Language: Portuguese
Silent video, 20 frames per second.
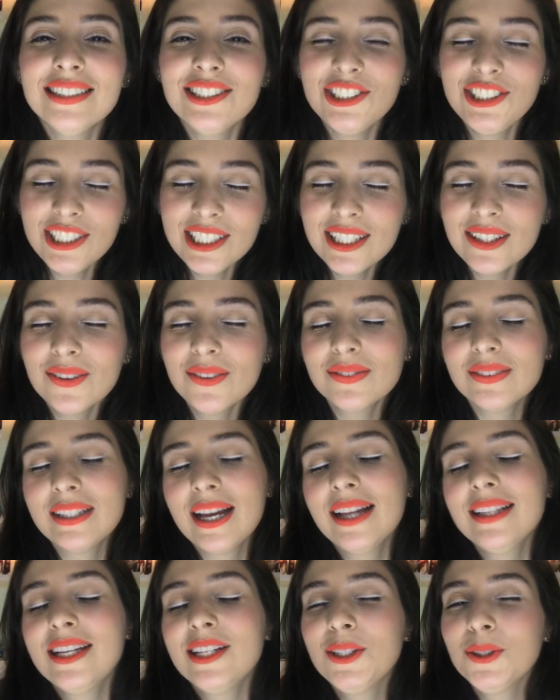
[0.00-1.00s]
digam,
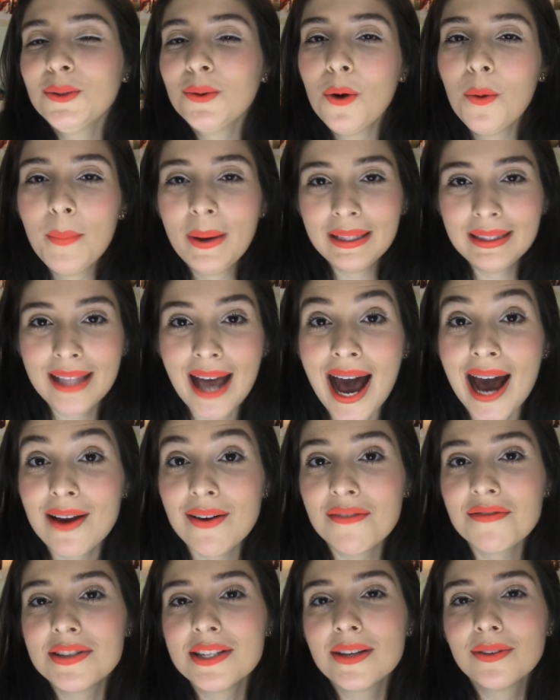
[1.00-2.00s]
né, deixem um
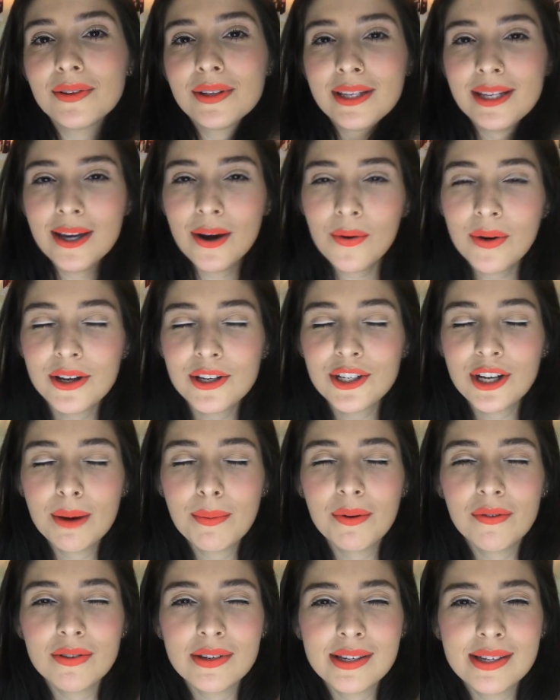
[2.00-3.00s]
comentário avisando que eu que indiquei
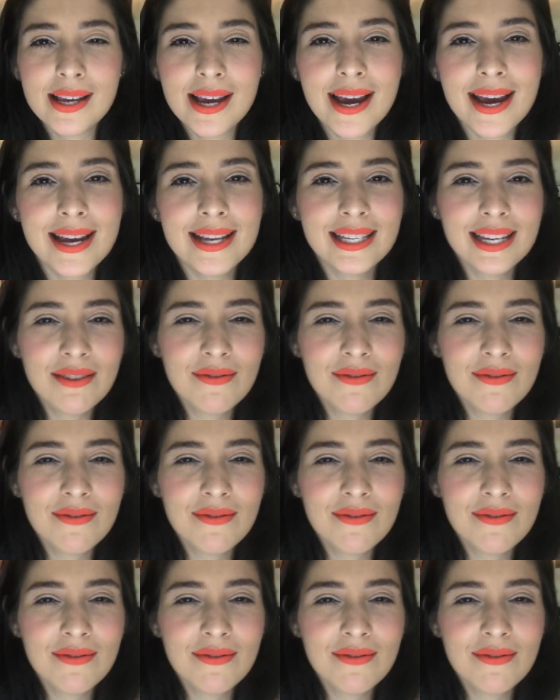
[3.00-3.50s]
pra vocês,